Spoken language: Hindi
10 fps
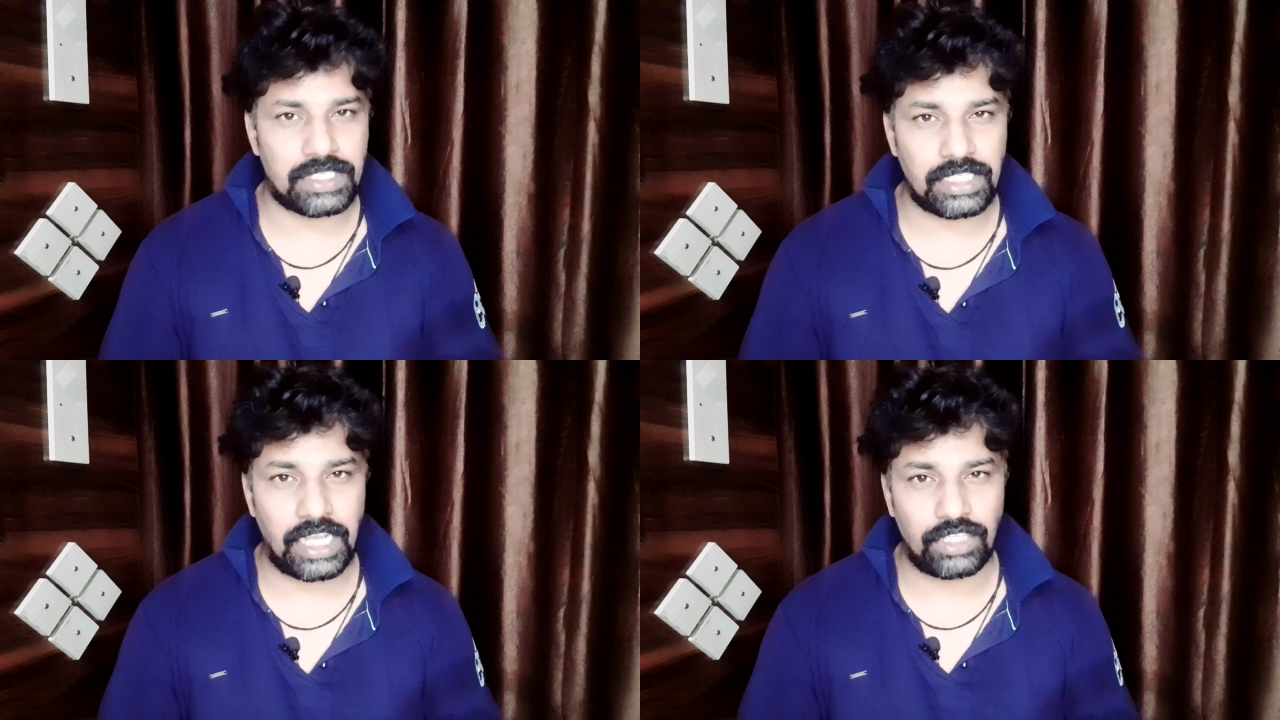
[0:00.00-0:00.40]

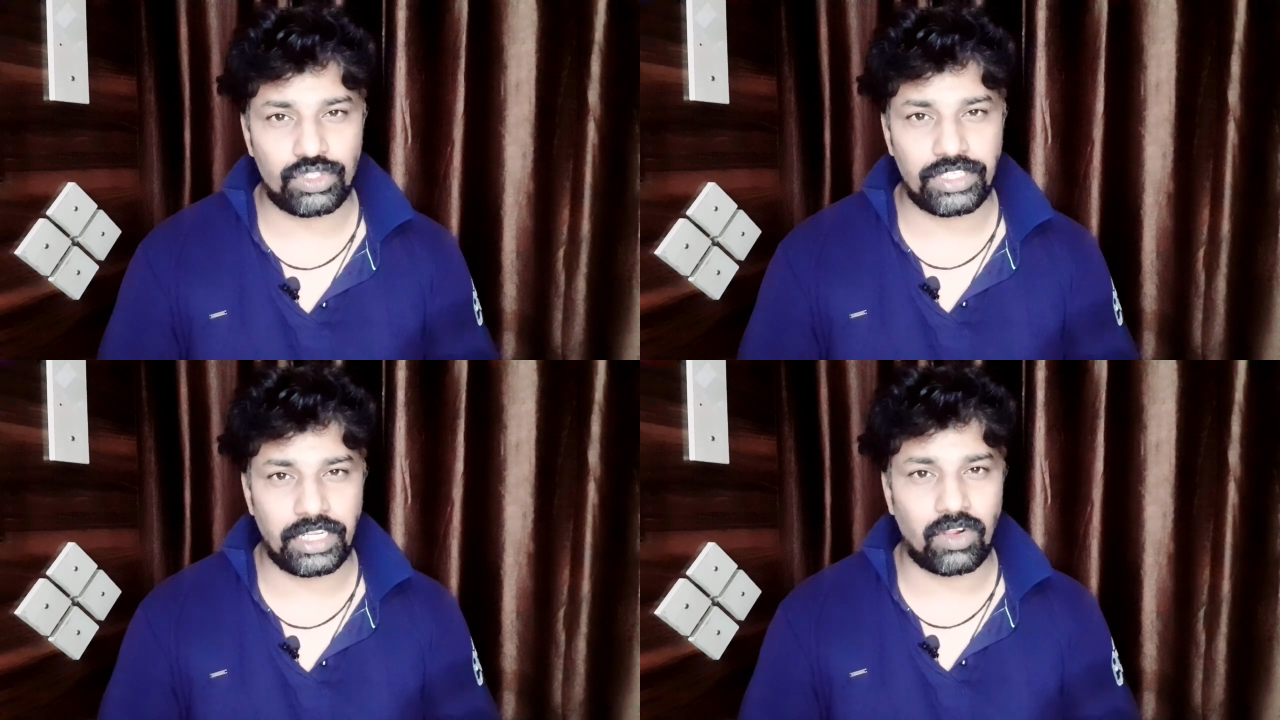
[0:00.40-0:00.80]
पसंद आया तो
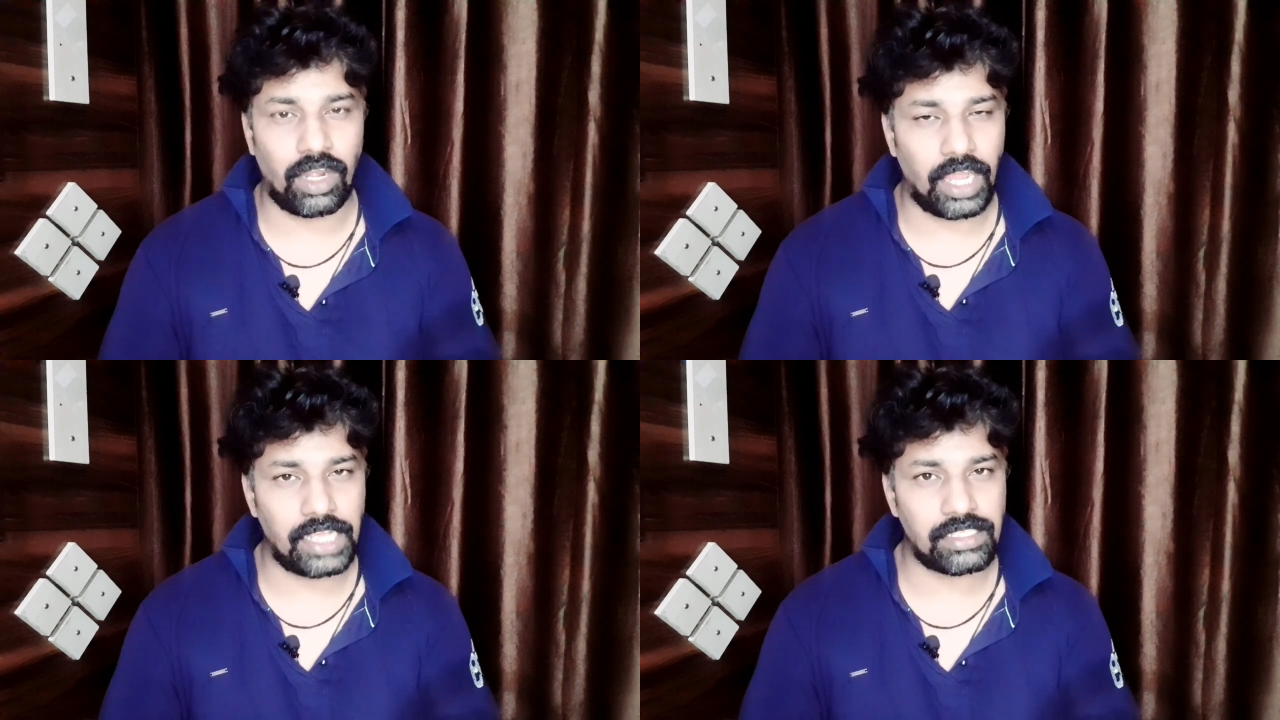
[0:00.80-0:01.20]
चैनल को
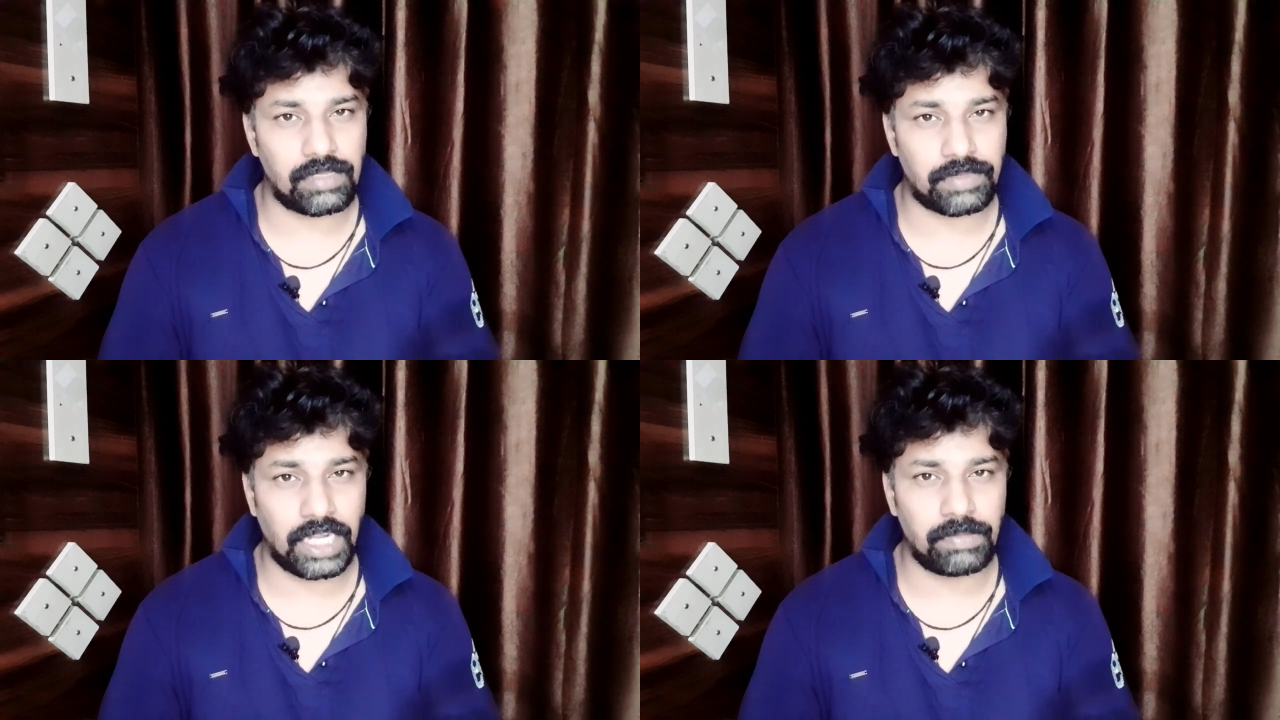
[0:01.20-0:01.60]
लाइक
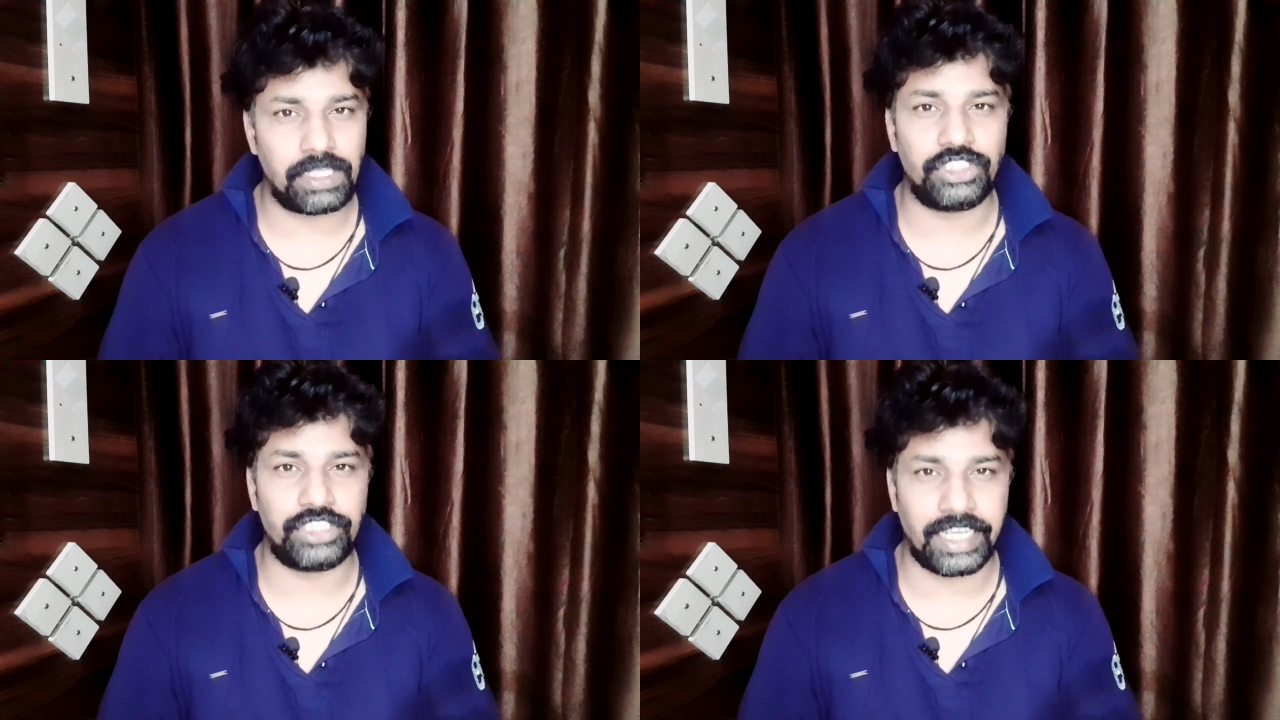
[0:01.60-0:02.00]
सब्सक्राइब
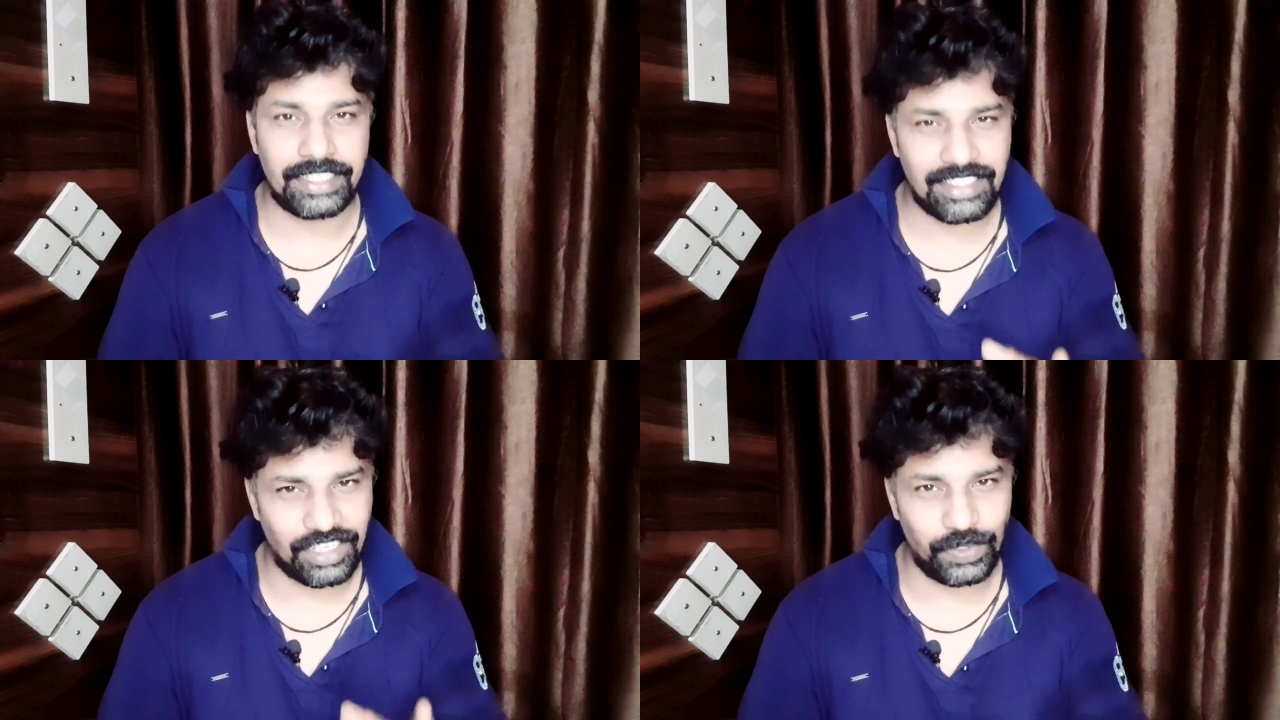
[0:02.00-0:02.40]
एंड
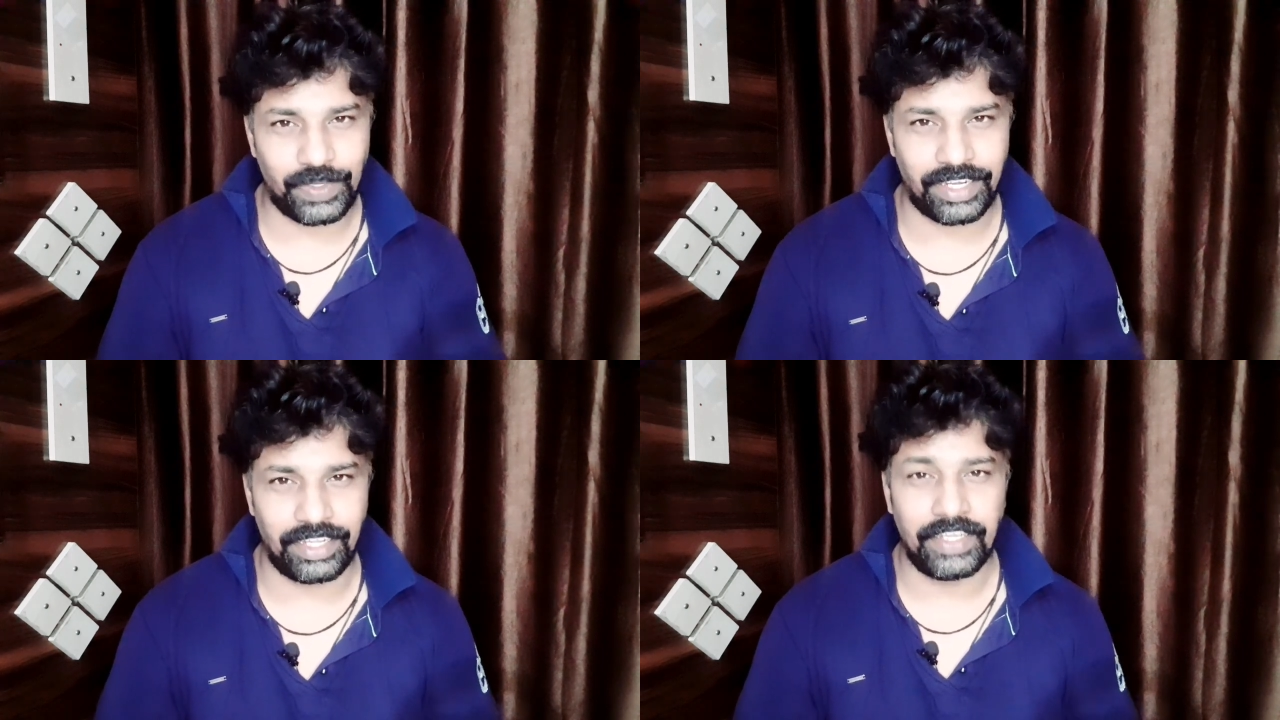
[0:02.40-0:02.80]
शेयर ज़रूर करें